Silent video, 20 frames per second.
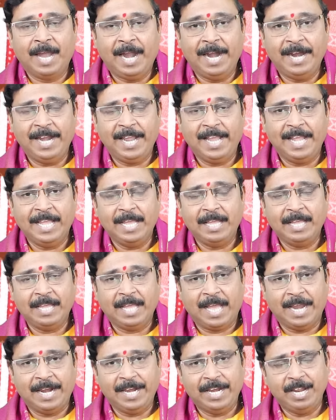అంటే
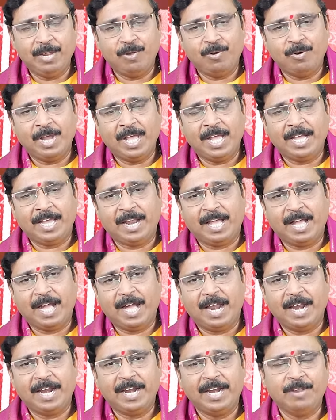అన్నీ కూడా
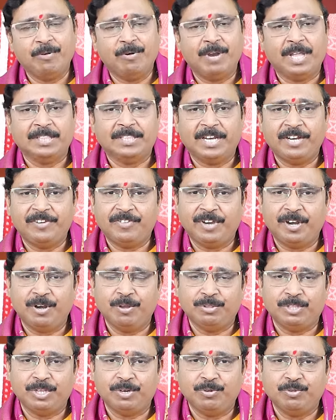గ్రహాలన్నీ కూడా
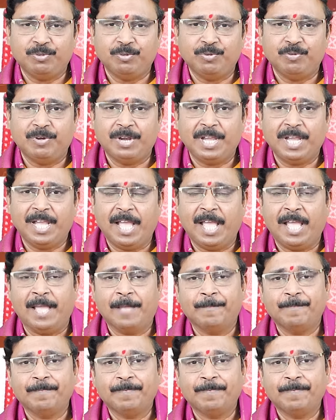అంతరిక్షంలో తిరుగుతూ ఉండగా